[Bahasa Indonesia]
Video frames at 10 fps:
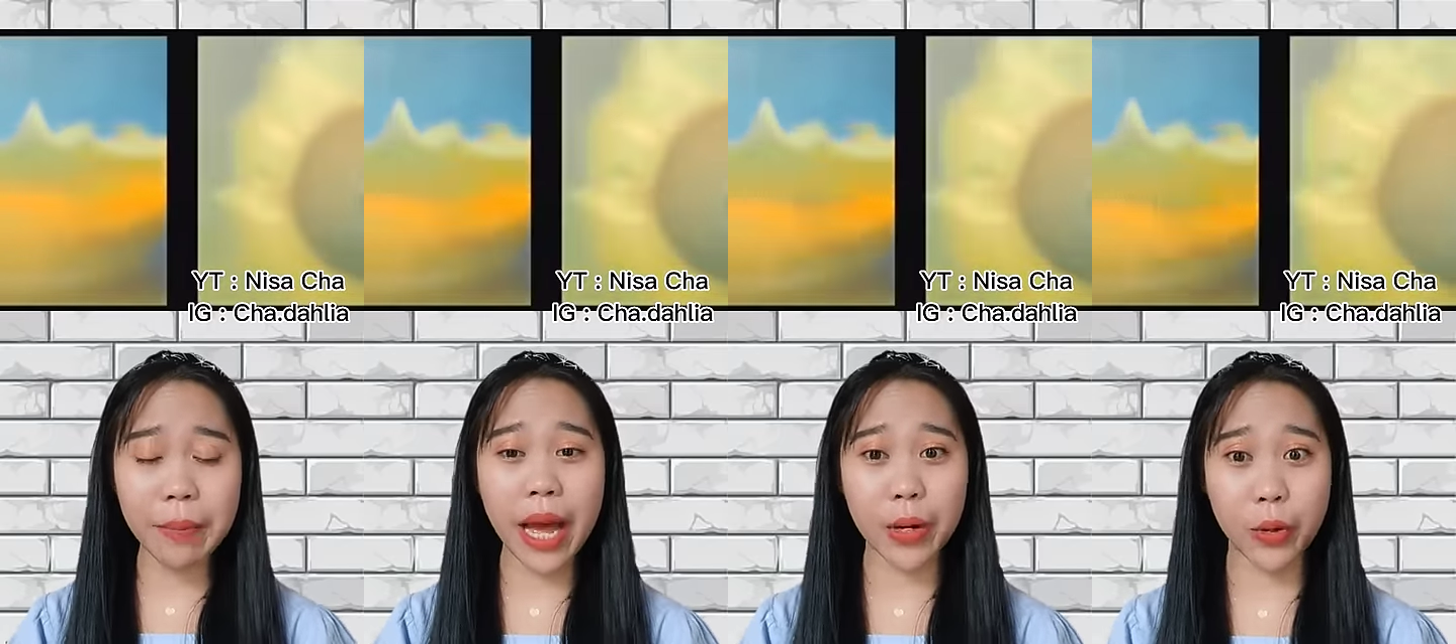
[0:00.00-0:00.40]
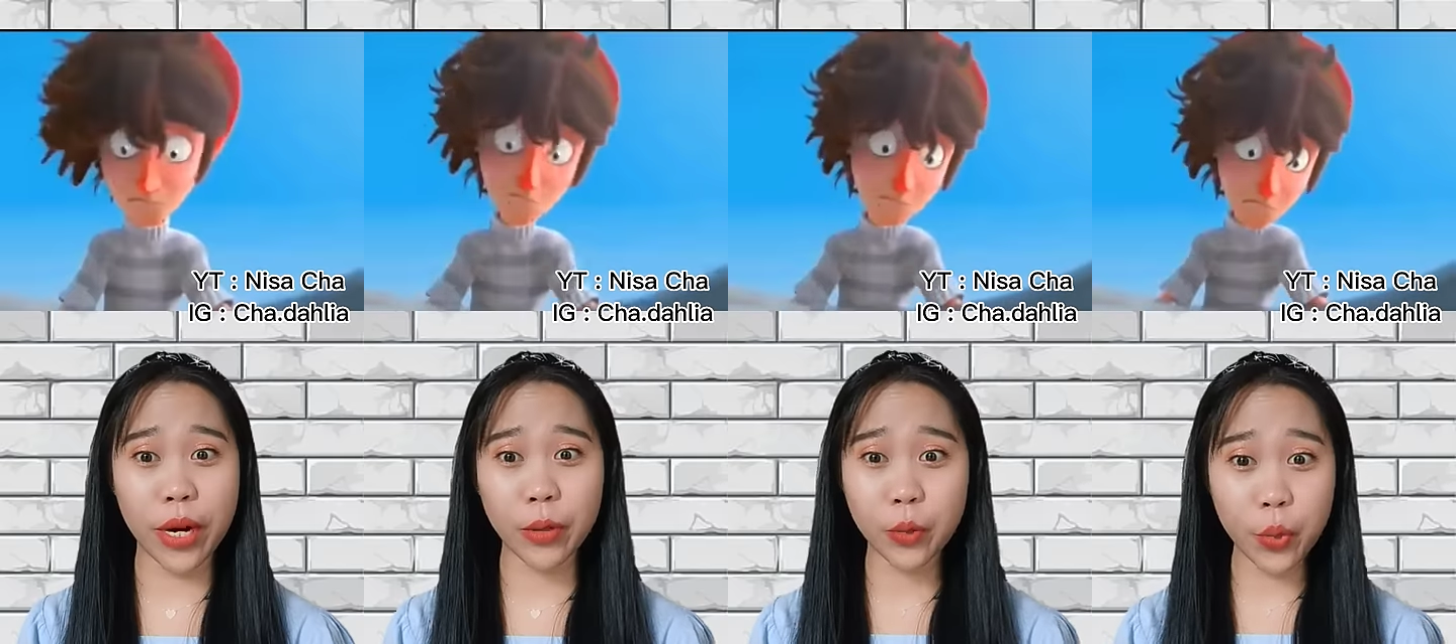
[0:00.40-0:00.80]

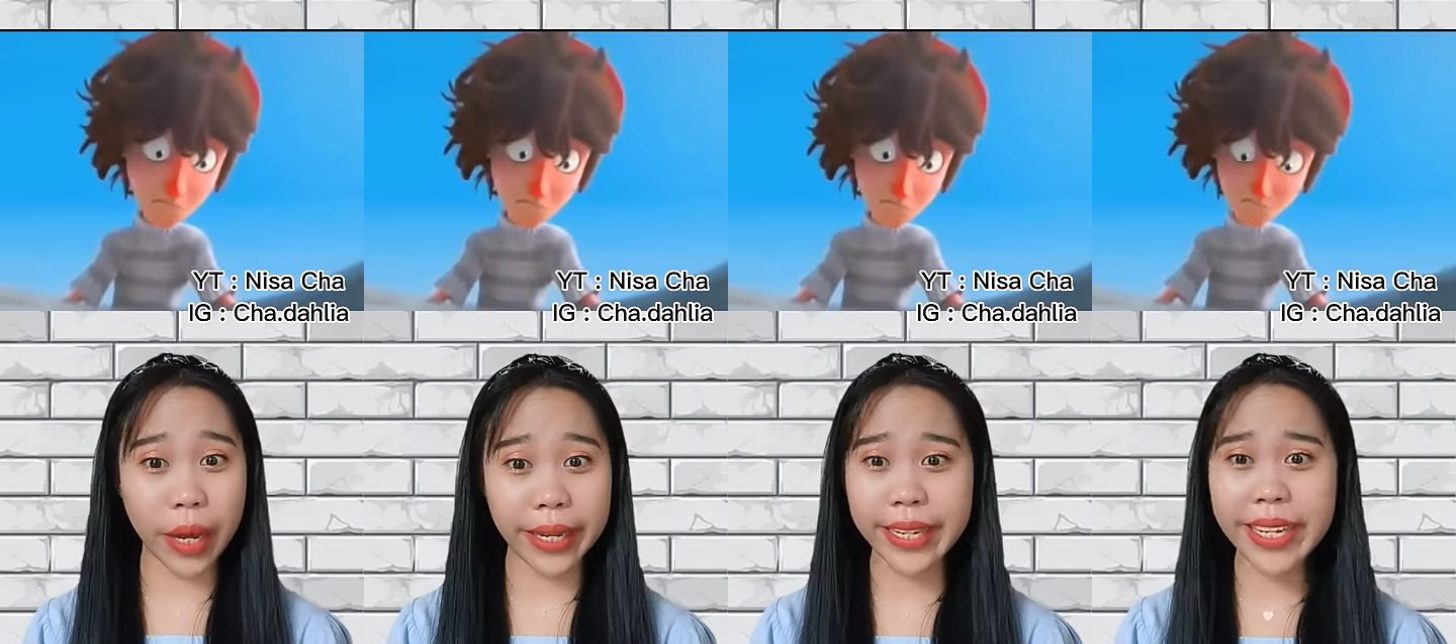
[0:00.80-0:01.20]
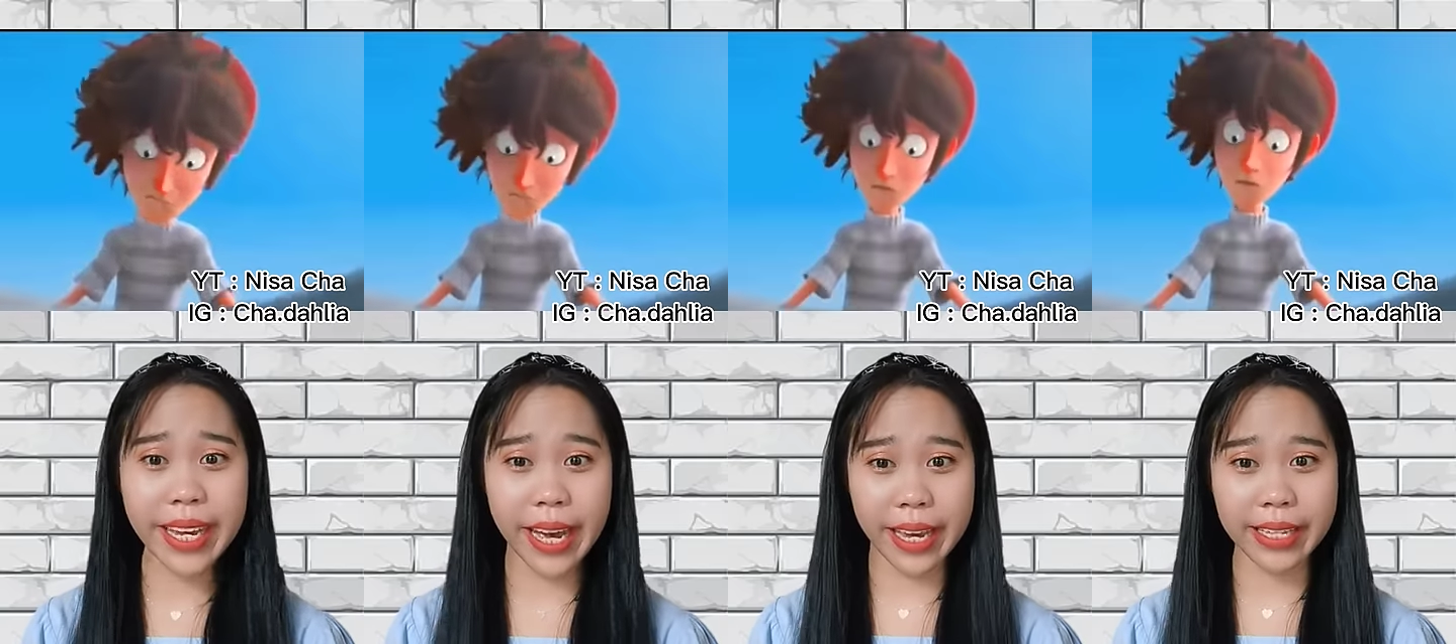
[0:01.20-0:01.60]
adonan kue ini
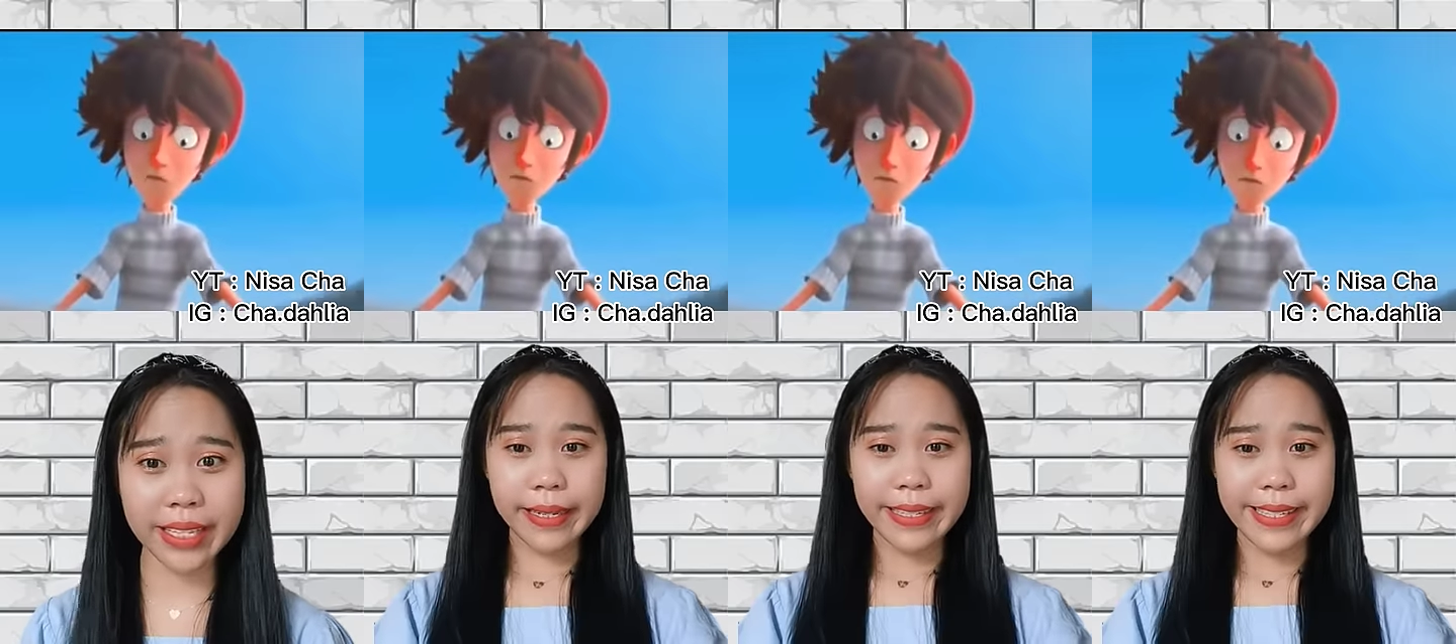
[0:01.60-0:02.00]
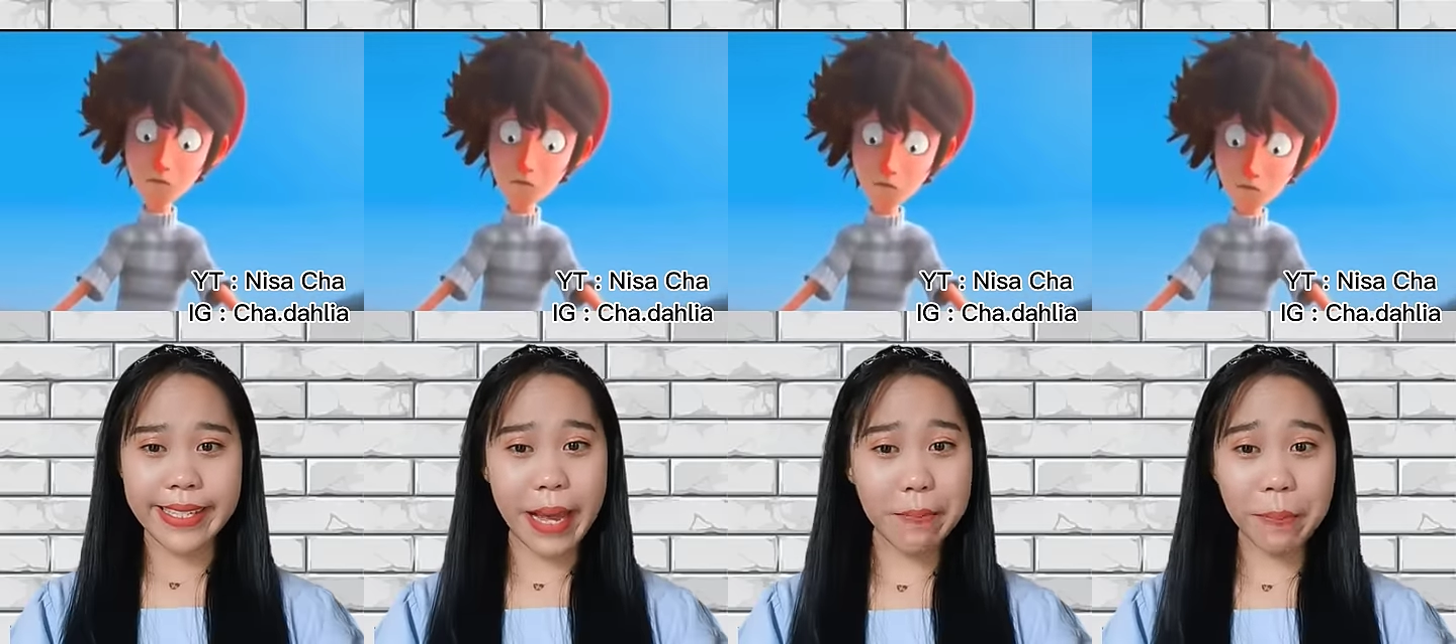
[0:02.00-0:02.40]
guys.
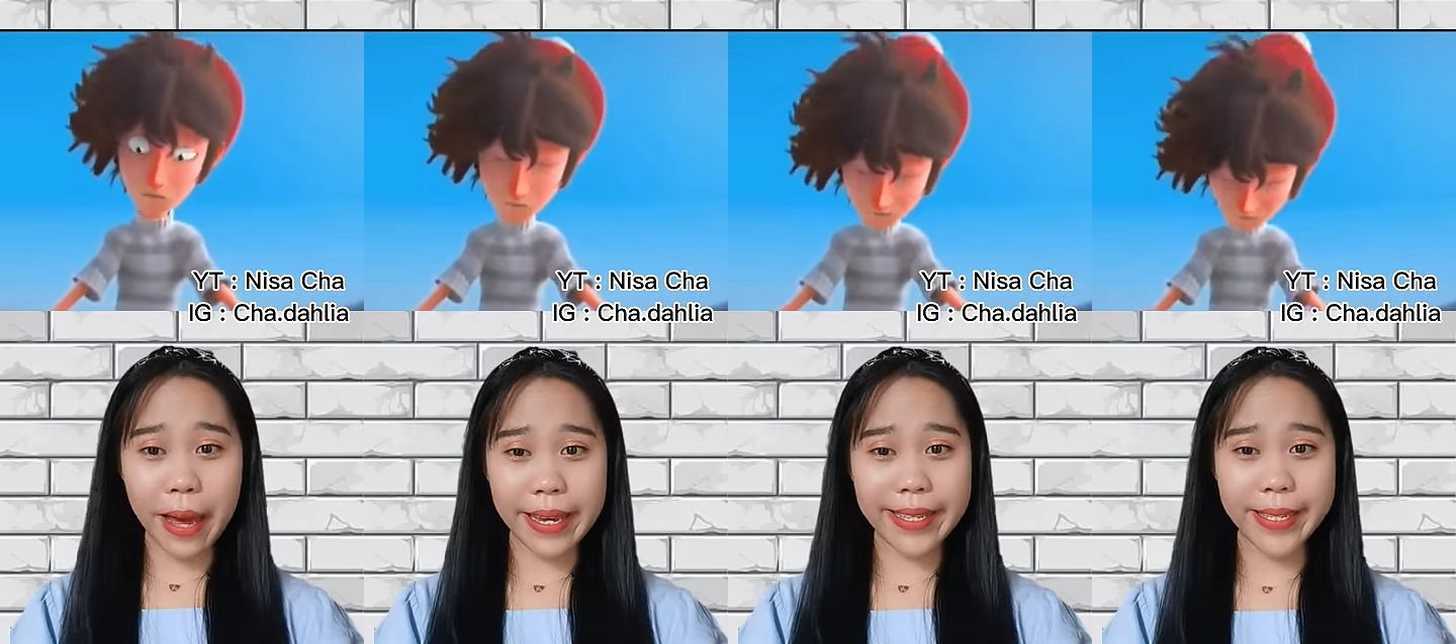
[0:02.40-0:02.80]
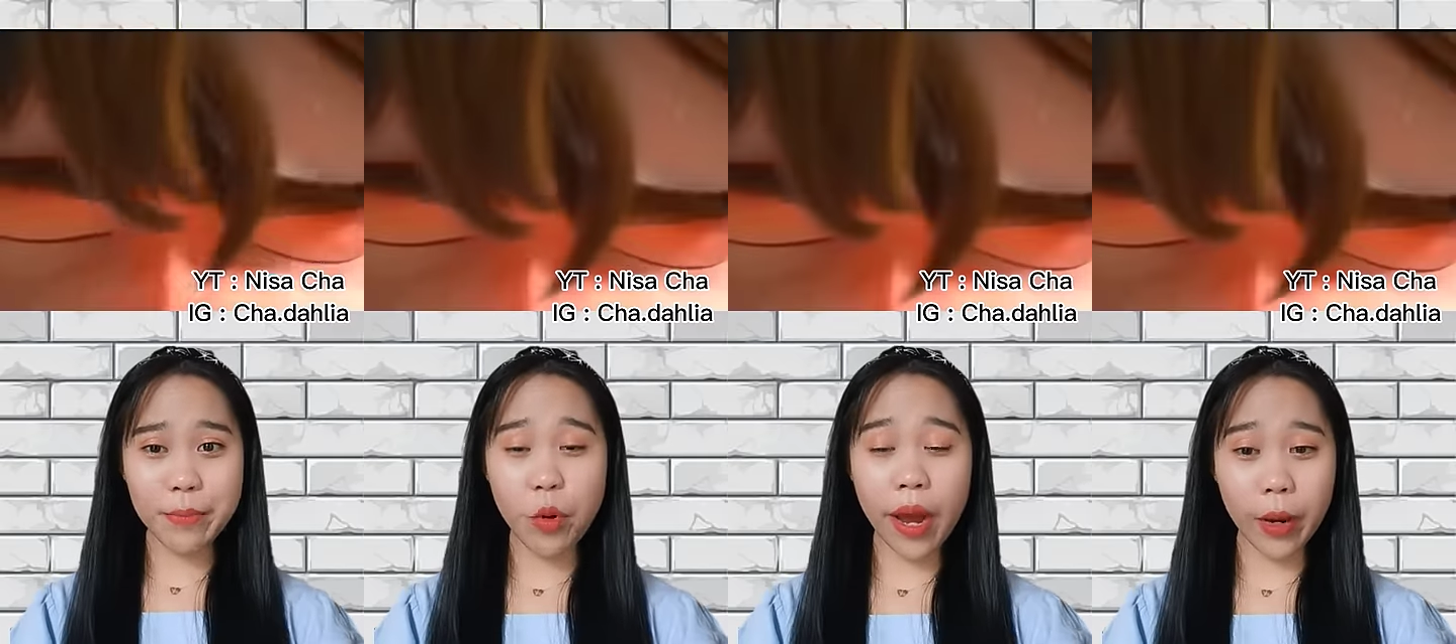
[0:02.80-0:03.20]
Sampai
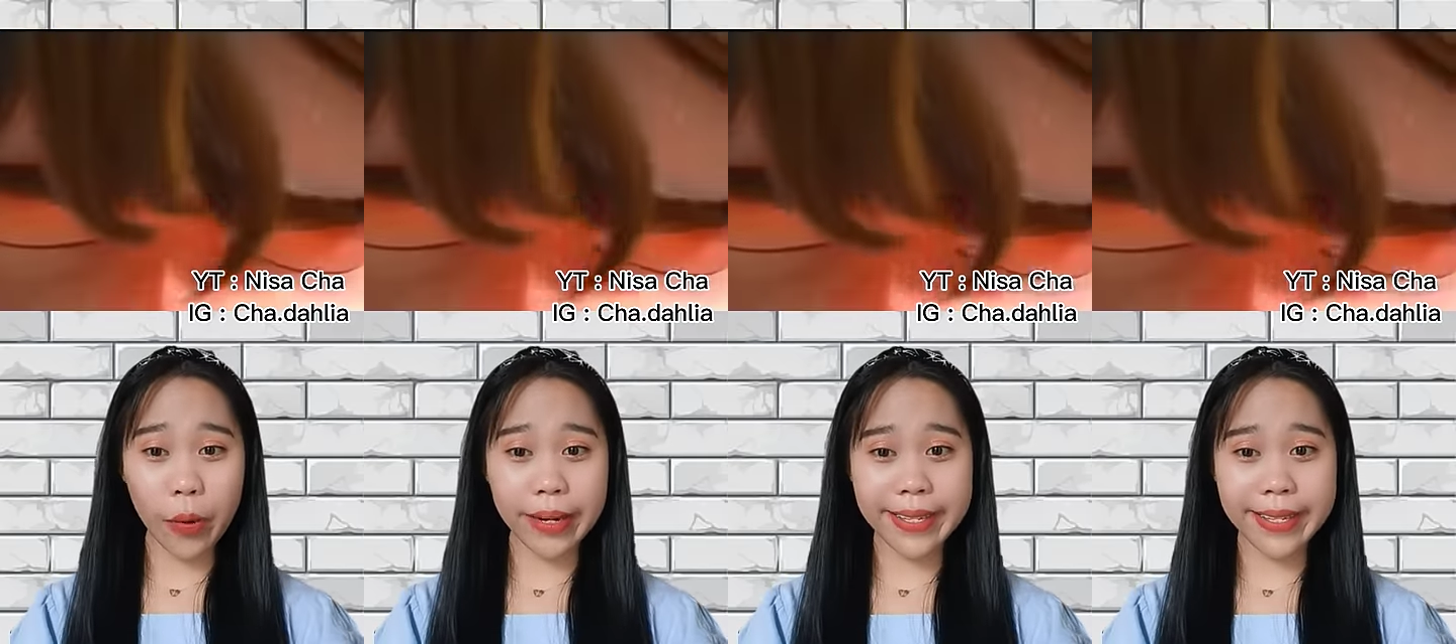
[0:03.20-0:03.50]
semua hewan di